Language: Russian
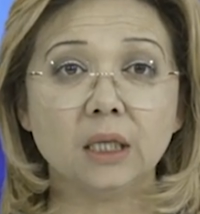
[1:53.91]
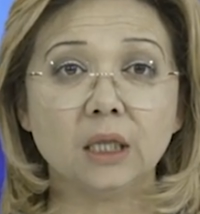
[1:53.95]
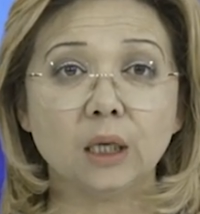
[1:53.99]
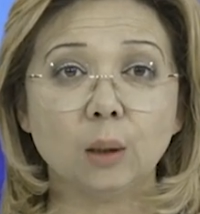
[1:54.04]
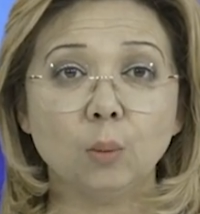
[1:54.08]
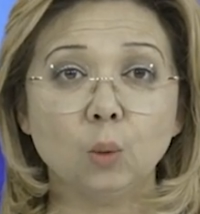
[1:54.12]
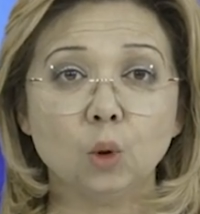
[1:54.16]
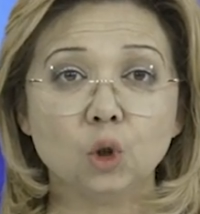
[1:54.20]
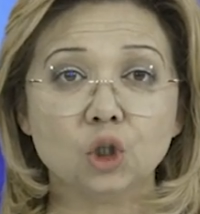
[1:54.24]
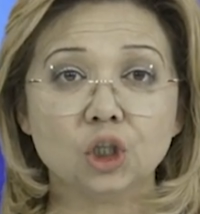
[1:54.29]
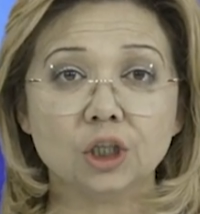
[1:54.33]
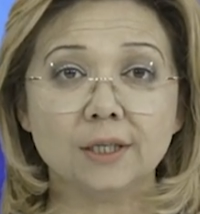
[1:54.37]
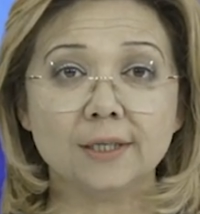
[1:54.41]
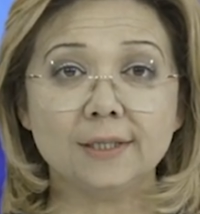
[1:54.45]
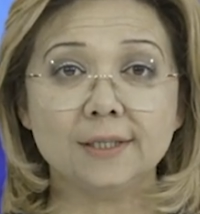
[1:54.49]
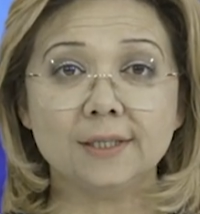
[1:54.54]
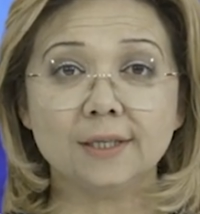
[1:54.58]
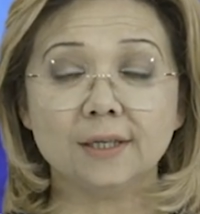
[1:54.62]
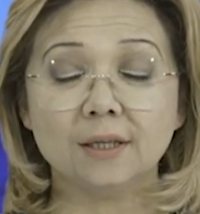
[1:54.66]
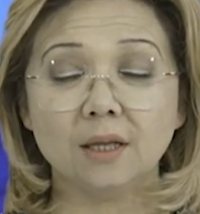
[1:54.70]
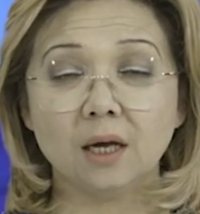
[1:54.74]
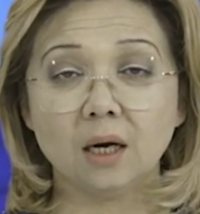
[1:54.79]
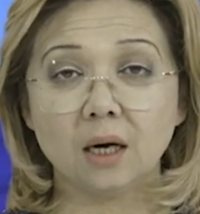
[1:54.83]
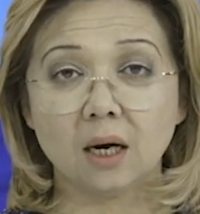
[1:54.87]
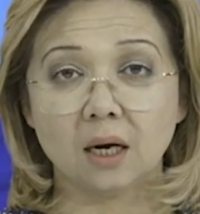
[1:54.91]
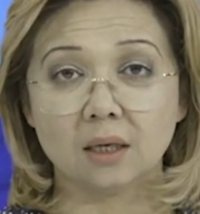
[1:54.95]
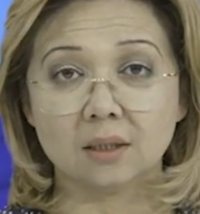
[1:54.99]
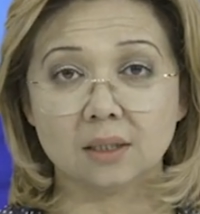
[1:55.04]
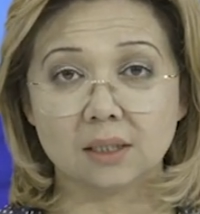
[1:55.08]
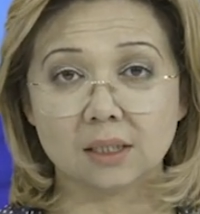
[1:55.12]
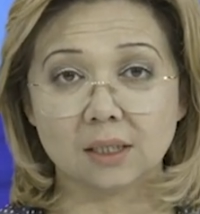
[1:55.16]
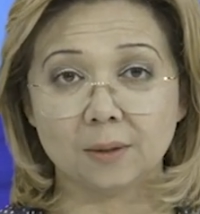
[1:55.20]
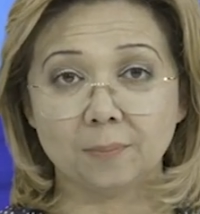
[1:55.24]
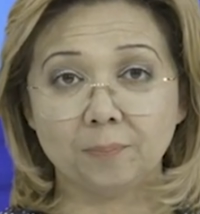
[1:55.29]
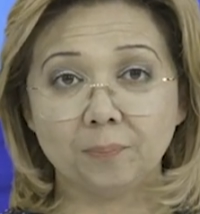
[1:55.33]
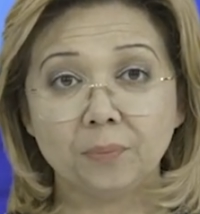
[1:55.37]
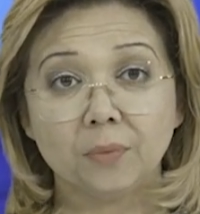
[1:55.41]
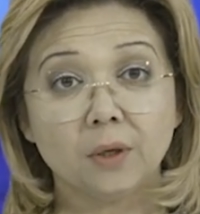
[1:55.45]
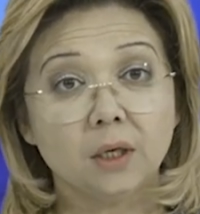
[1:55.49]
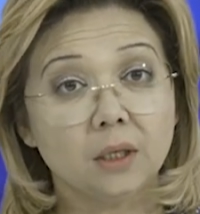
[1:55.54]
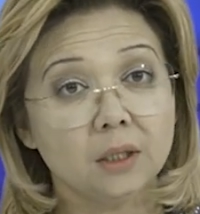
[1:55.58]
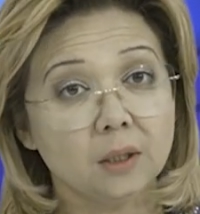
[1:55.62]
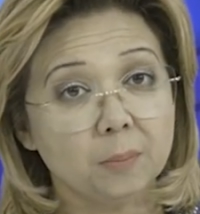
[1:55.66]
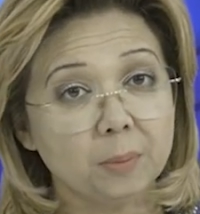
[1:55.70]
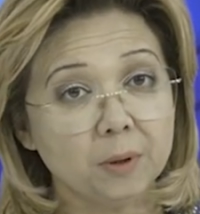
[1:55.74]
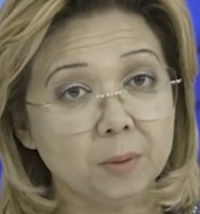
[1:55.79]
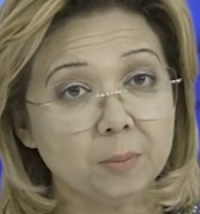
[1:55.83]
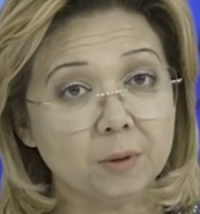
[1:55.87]
таможенной декларации –
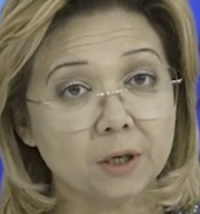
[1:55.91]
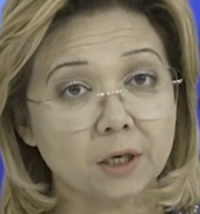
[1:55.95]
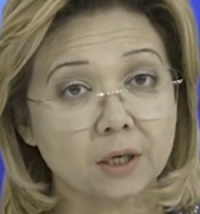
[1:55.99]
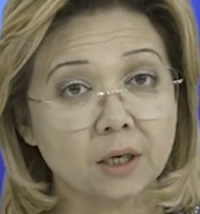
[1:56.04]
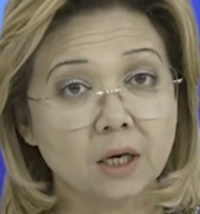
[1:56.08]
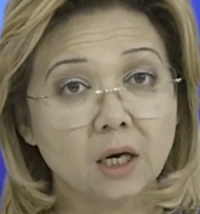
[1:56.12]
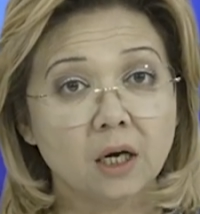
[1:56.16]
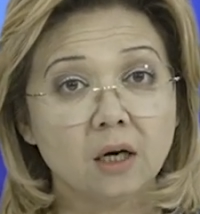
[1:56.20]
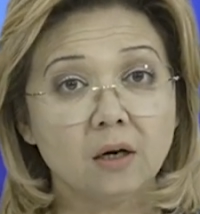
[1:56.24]
Например,